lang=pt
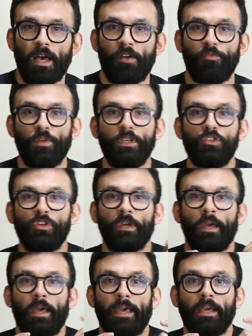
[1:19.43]
a fim de
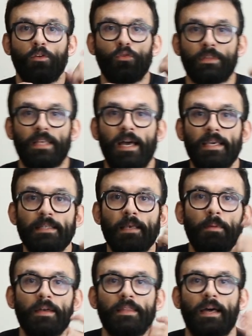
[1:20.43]
recrutar e
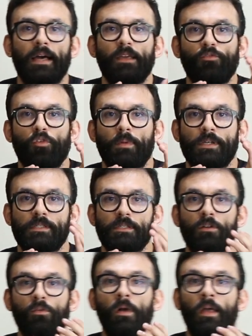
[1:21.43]
demandar a
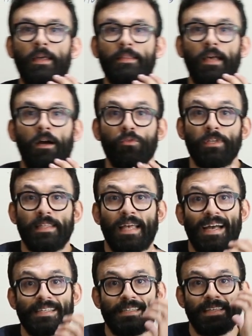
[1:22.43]
informação da
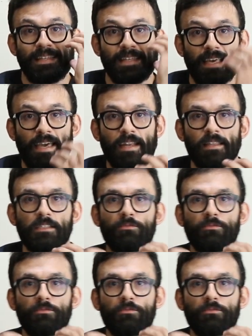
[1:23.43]
unidade interna,